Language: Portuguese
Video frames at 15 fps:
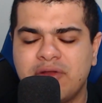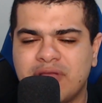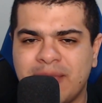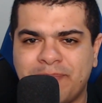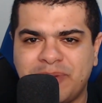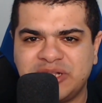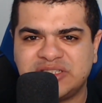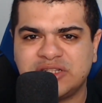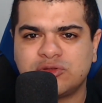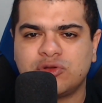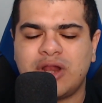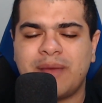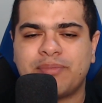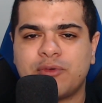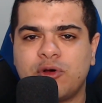que apresentou
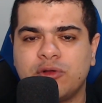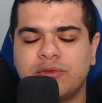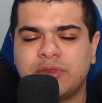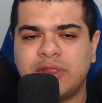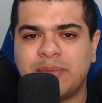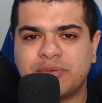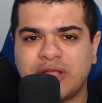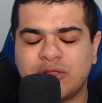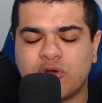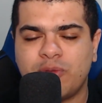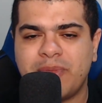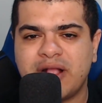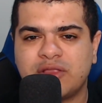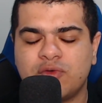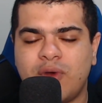lá para o deputado
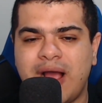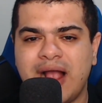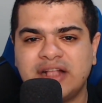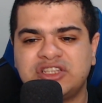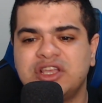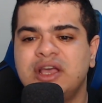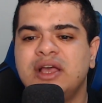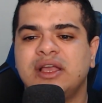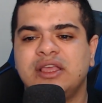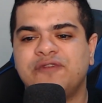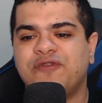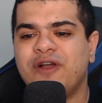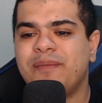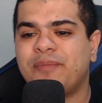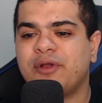Roberto Duarte e
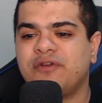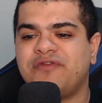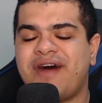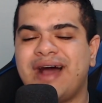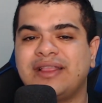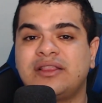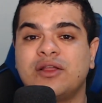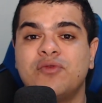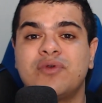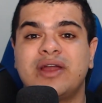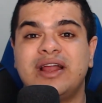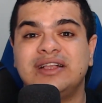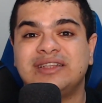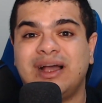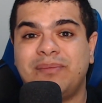foi aprovado. Então, um
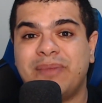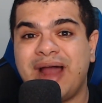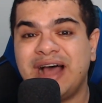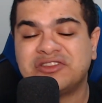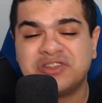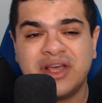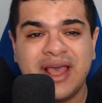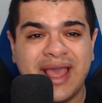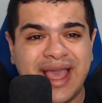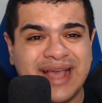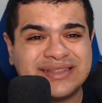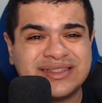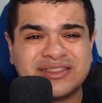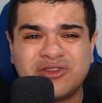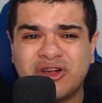grande abraço.
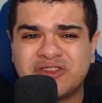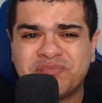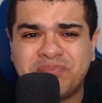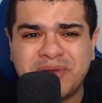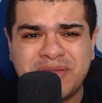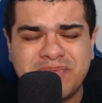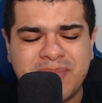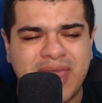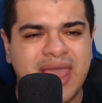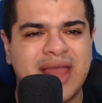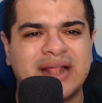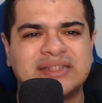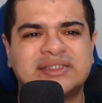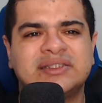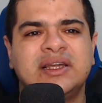Essas são as
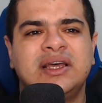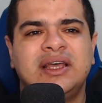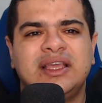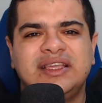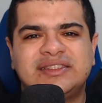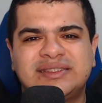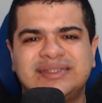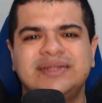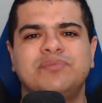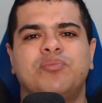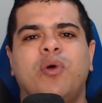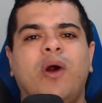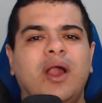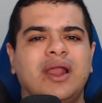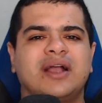primeiras e
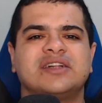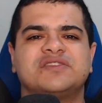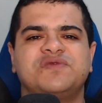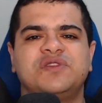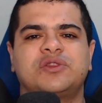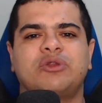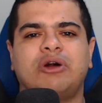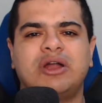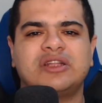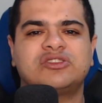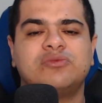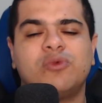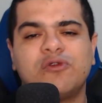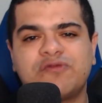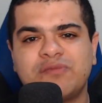simbólicas vitórias do
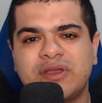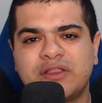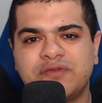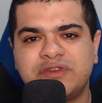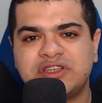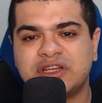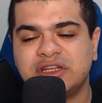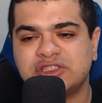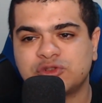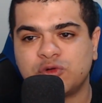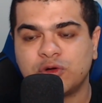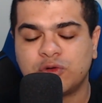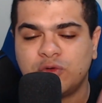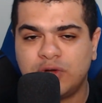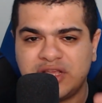Movimento Vigilantes com
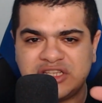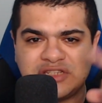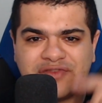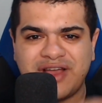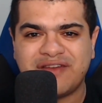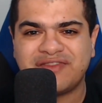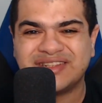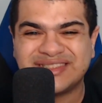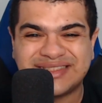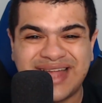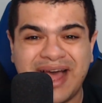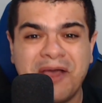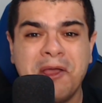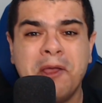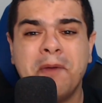Orgulho. A gente vai
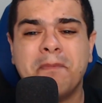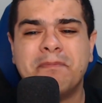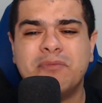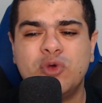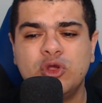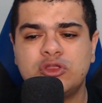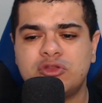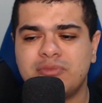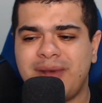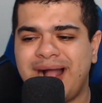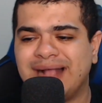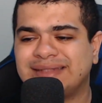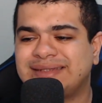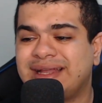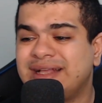avançar muito
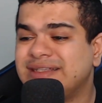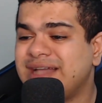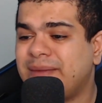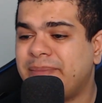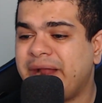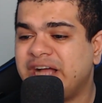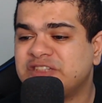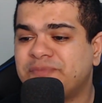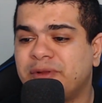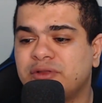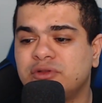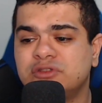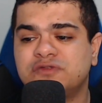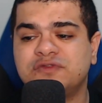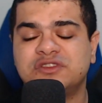mais. Grande abraço para
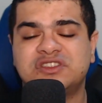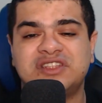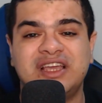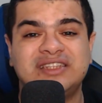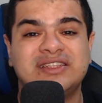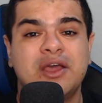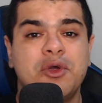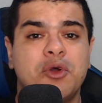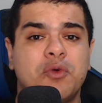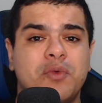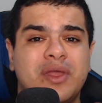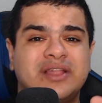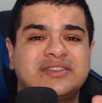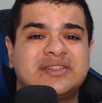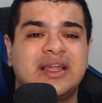todos vocês. Um
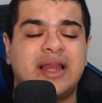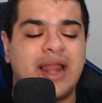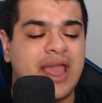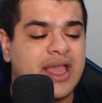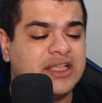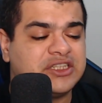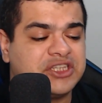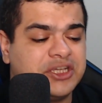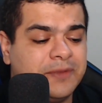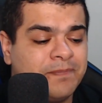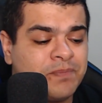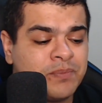excelente